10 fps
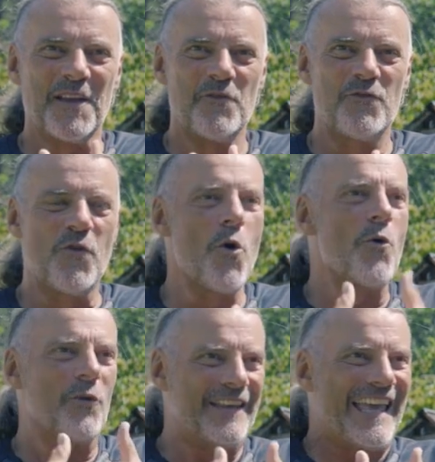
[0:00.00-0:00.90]

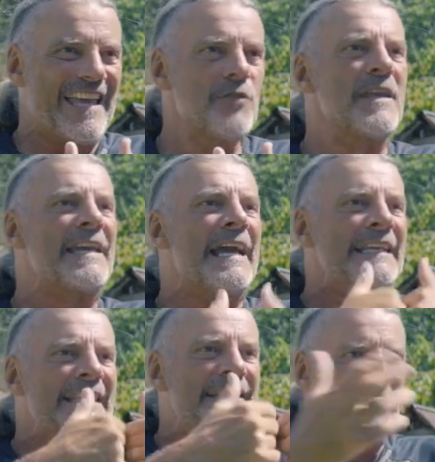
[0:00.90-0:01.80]
veut créer une
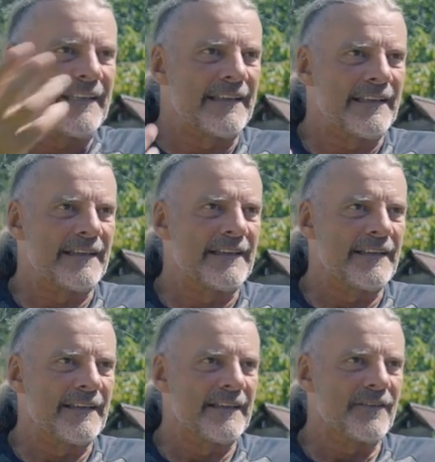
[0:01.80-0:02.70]
égalité,
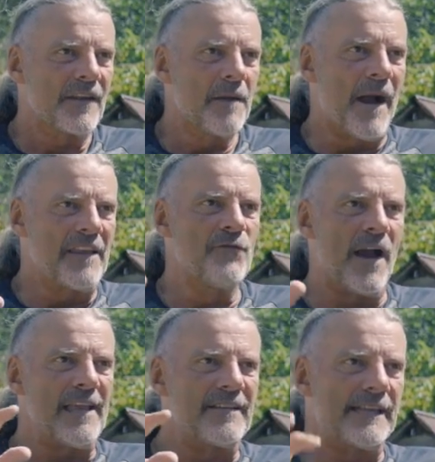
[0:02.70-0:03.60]
eh ben, il
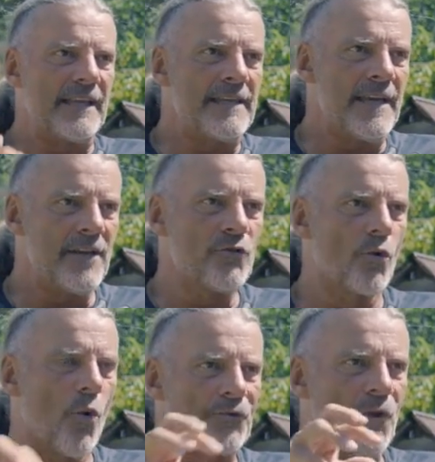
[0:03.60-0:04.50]
va essayer de
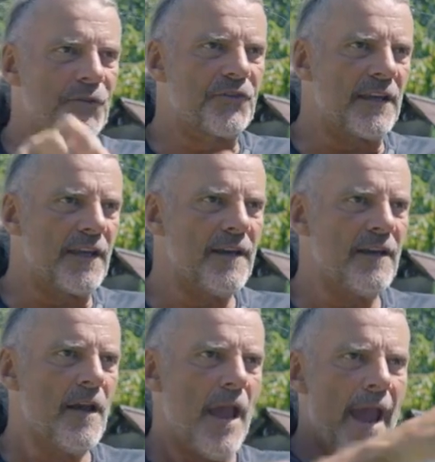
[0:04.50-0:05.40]
contenter
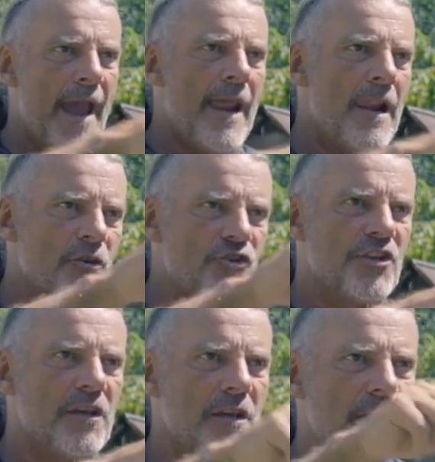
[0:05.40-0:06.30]

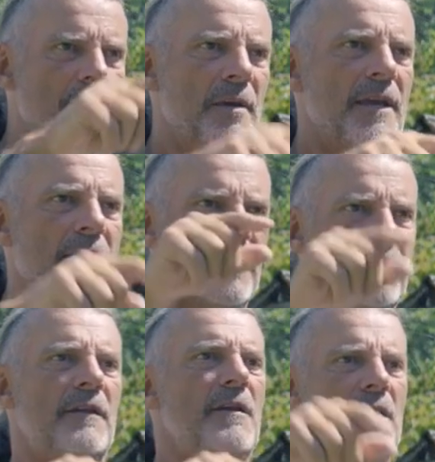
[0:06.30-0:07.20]

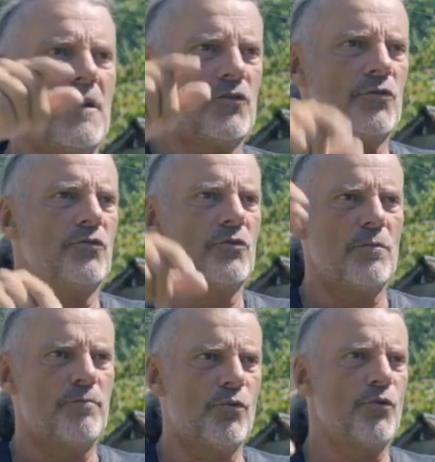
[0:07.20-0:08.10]

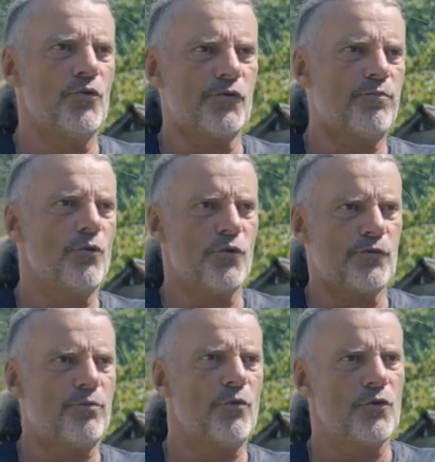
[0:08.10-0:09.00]
LGBTQ, plus,
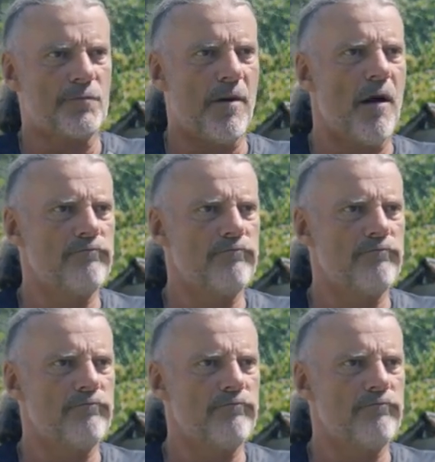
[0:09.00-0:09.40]
plus, plus, pas,